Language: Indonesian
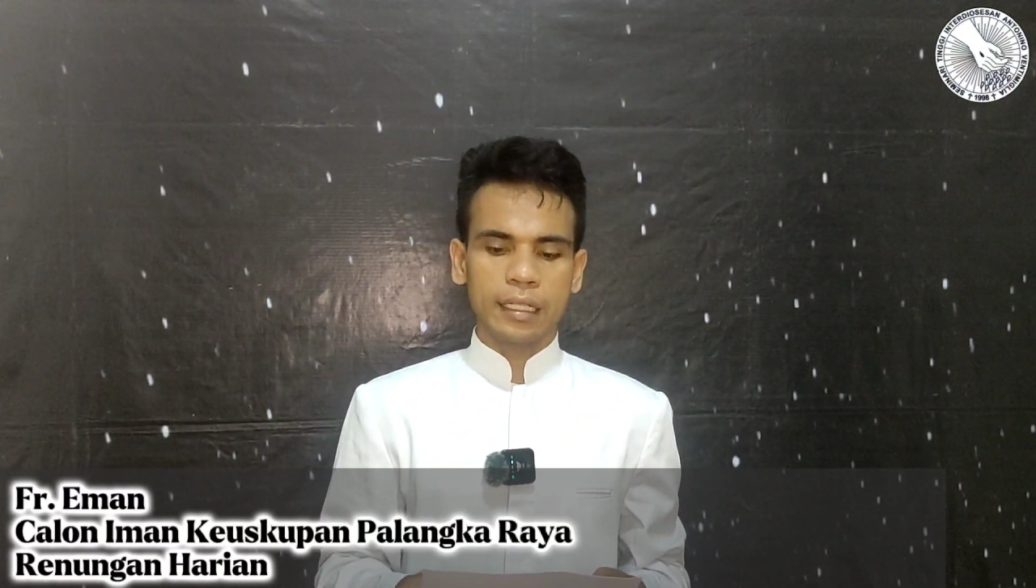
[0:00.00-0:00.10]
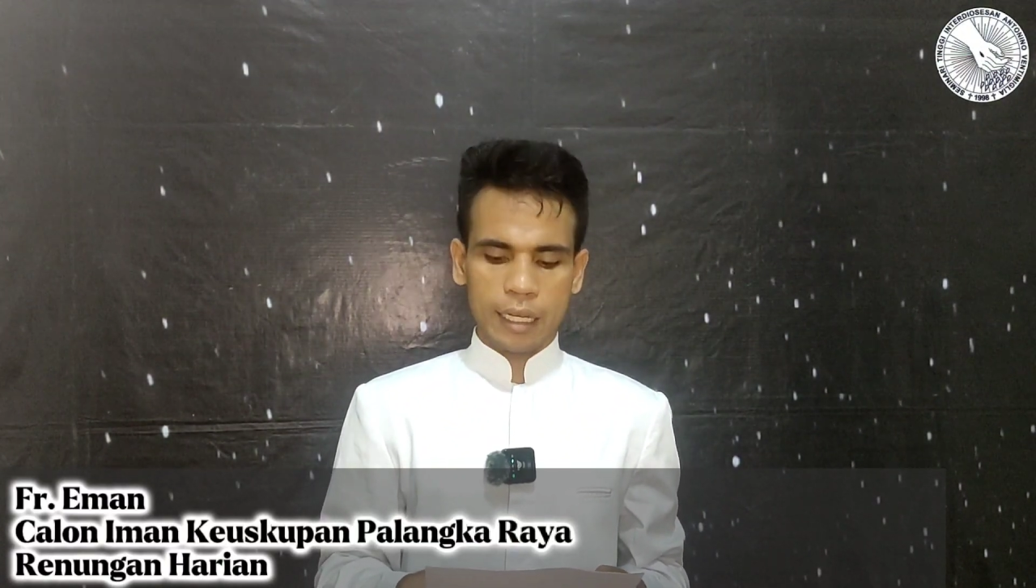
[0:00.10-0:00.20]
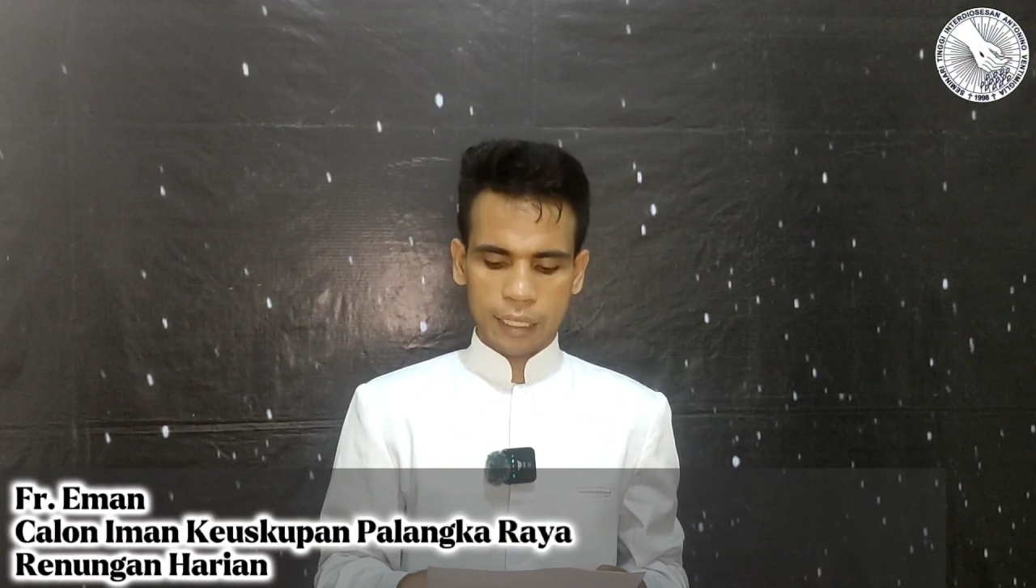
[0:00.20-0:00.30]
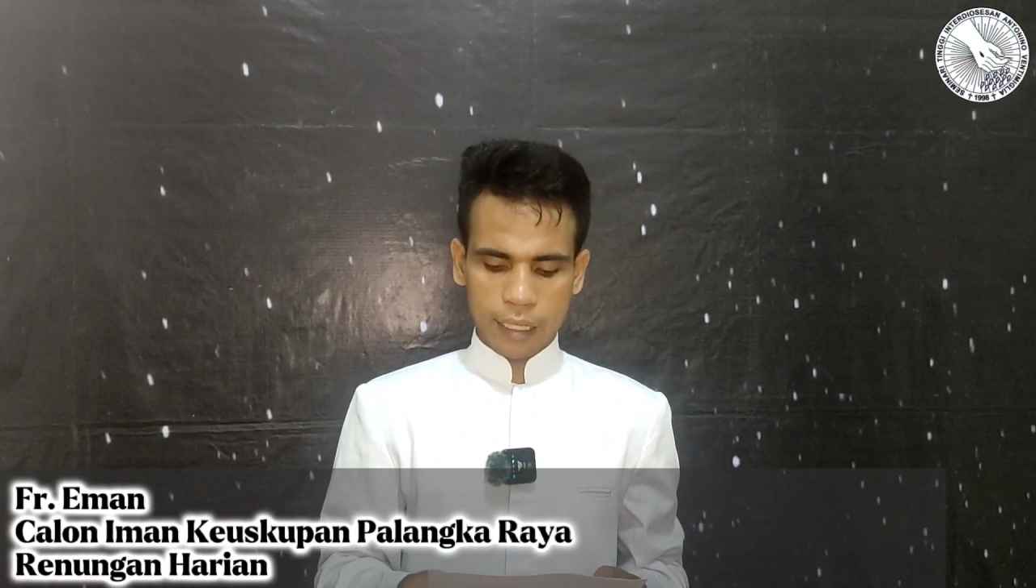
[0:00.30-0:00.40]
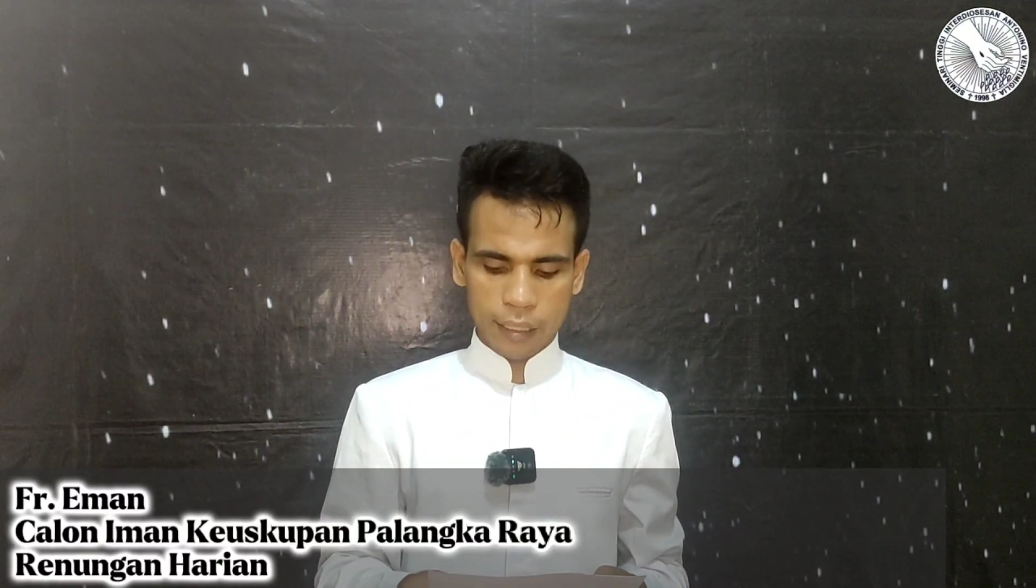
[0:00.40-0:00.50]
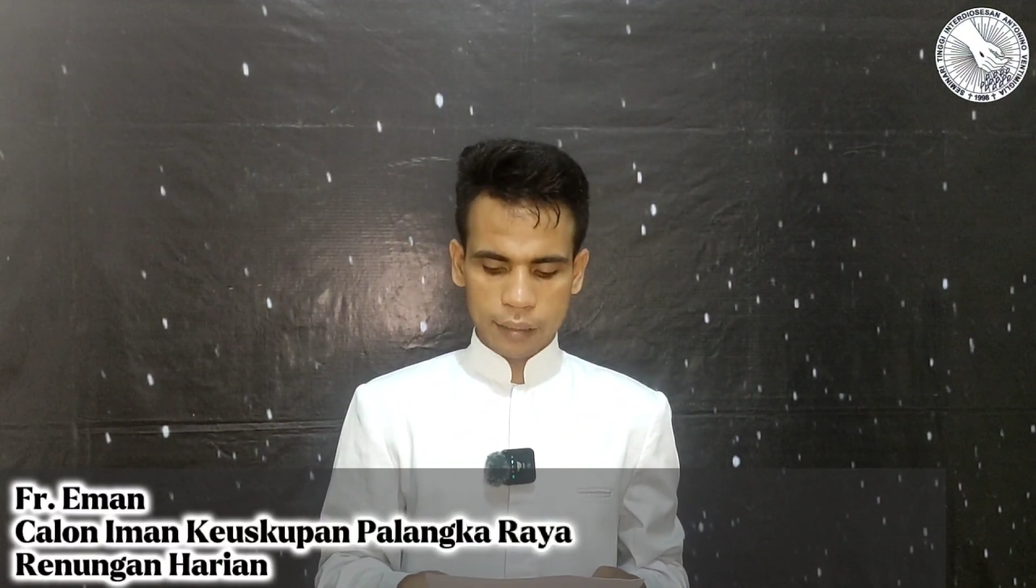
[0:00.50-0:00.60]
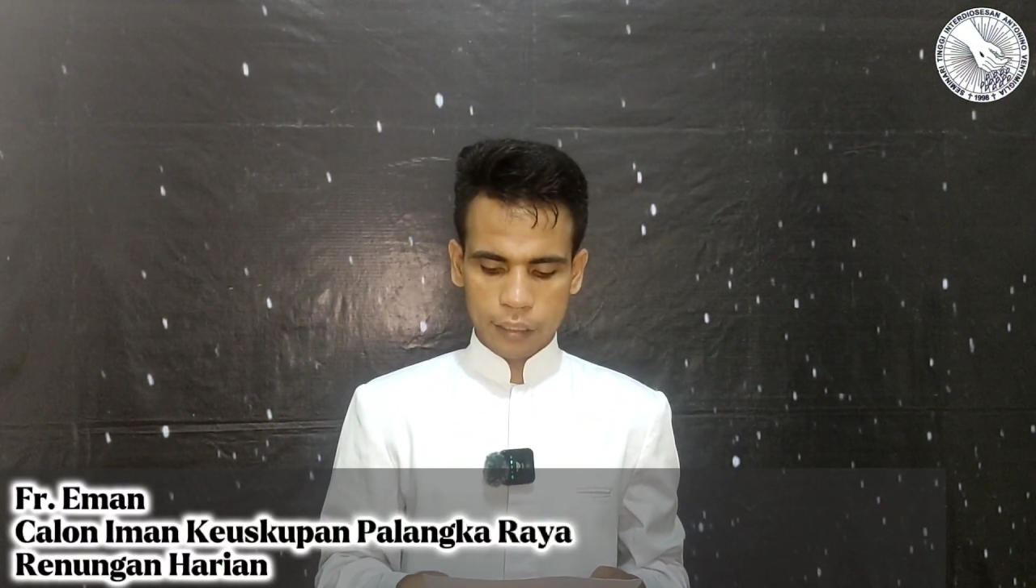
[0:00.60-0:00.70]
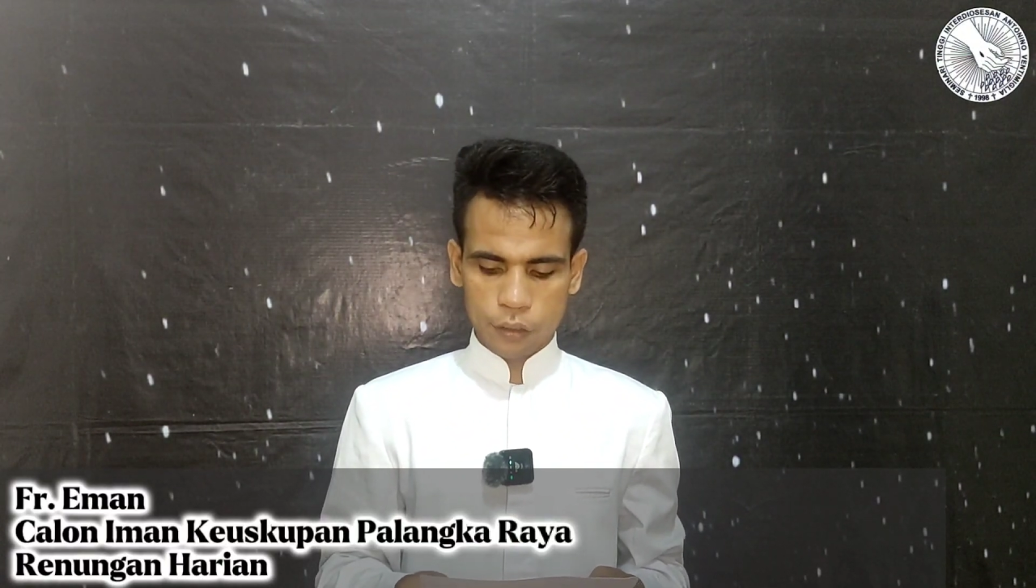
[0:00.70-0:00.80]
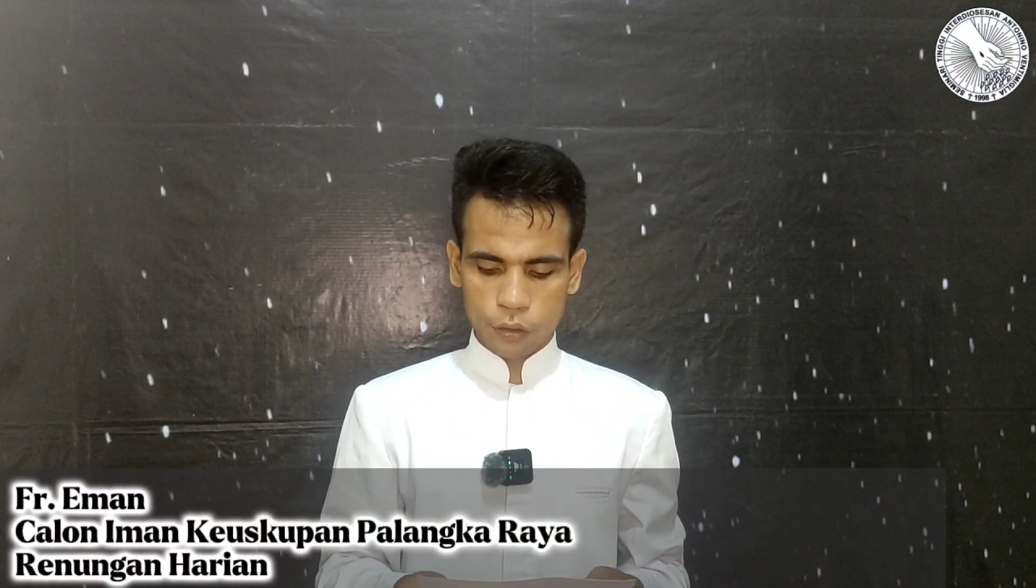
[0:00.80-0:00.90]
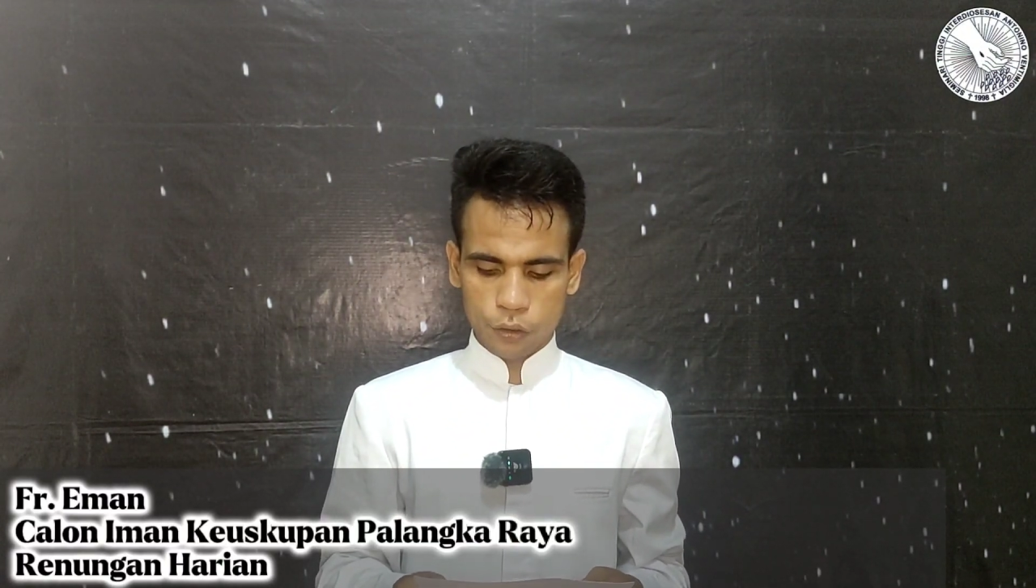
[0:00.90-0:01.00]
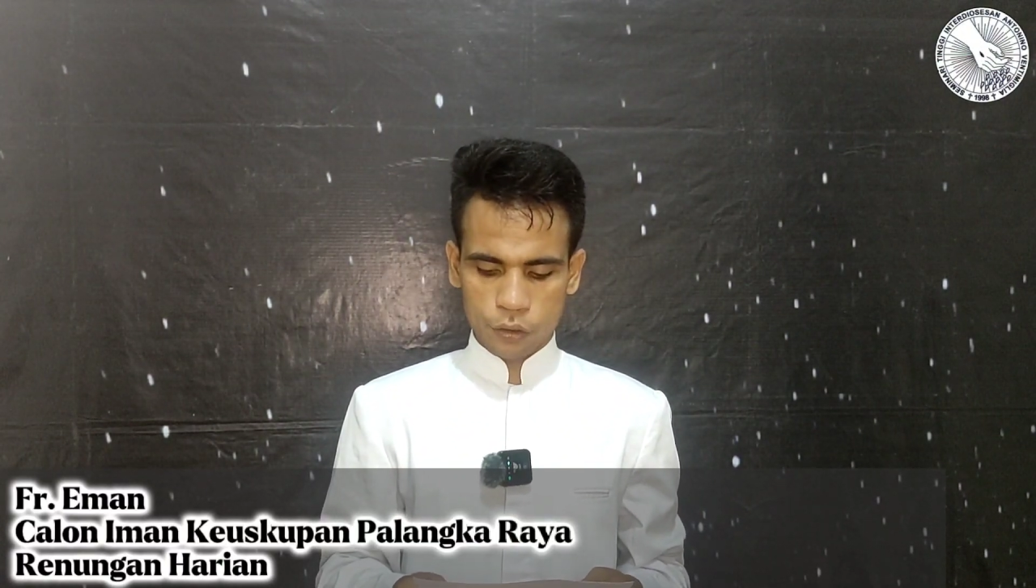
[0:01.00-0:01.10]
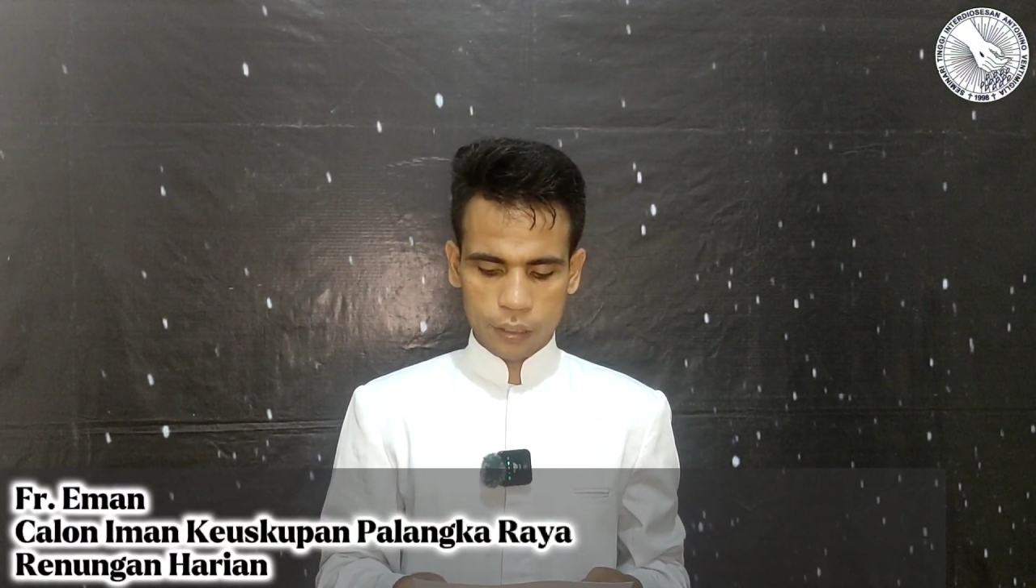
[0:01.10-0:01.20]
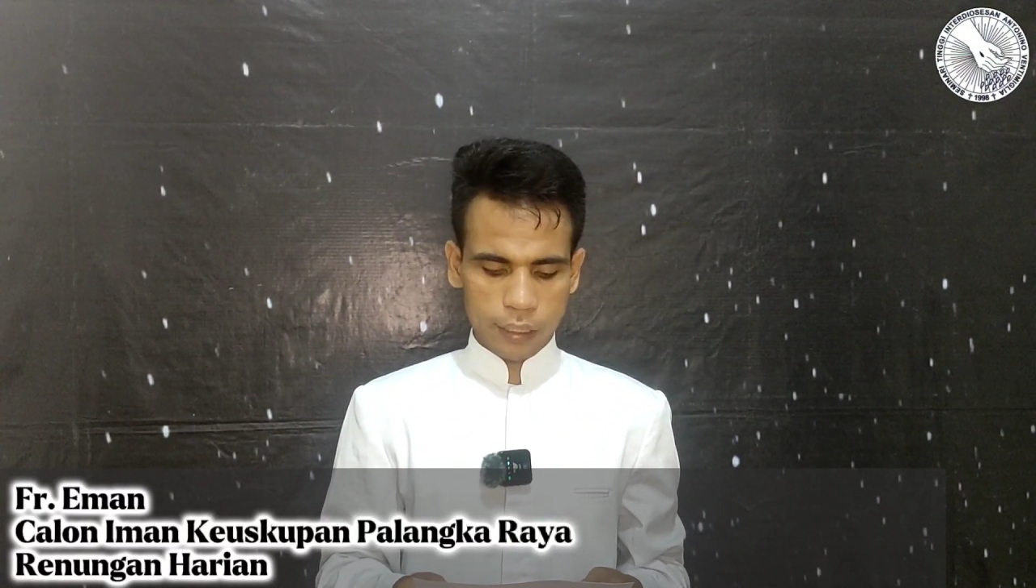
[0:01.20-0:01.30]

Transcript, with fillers: kehadiran Yesus,